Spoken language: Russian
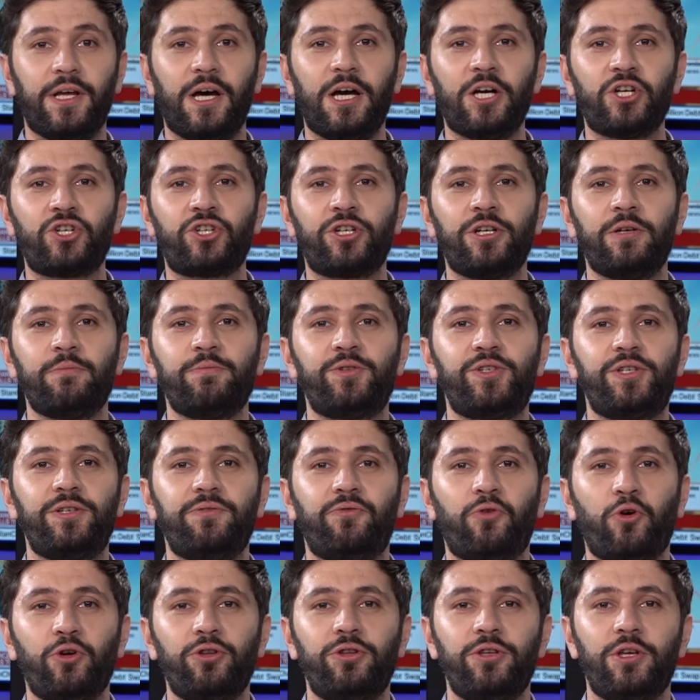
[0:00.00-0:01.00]
В нашем
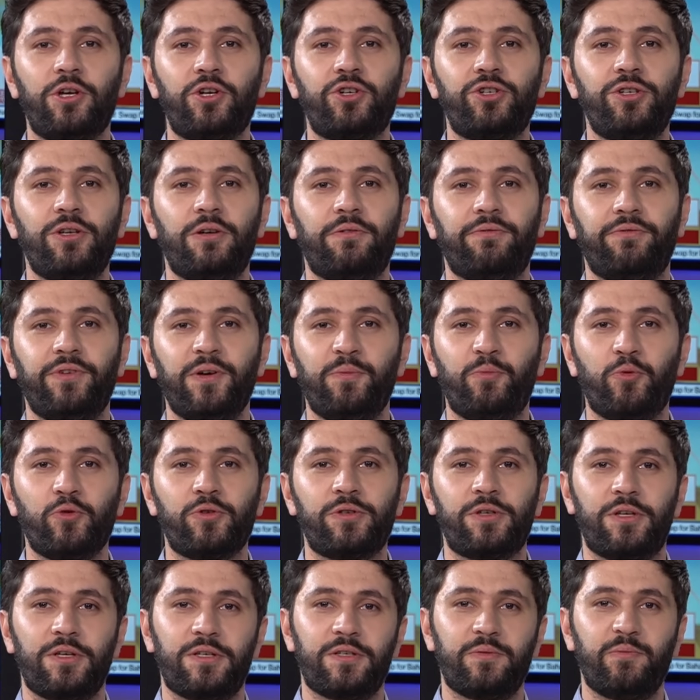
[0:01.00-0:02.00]
сегодняшнем
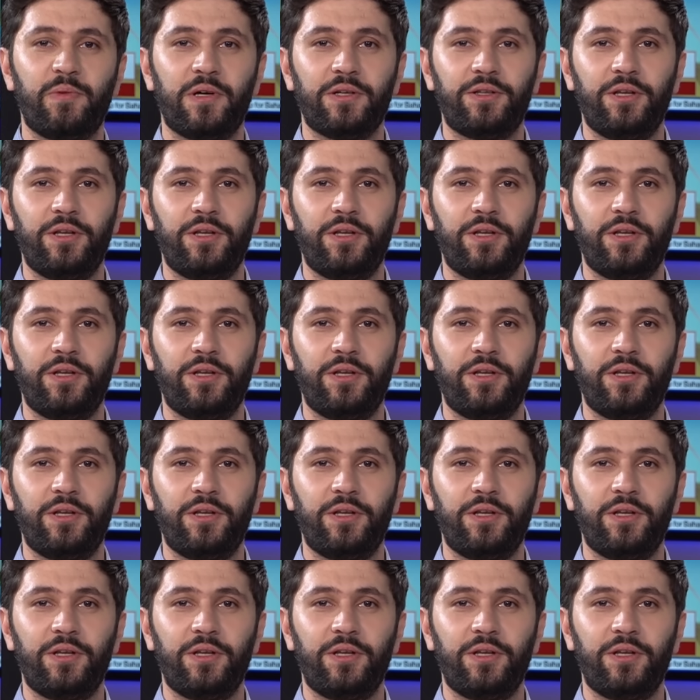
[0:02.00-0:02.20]
выпуске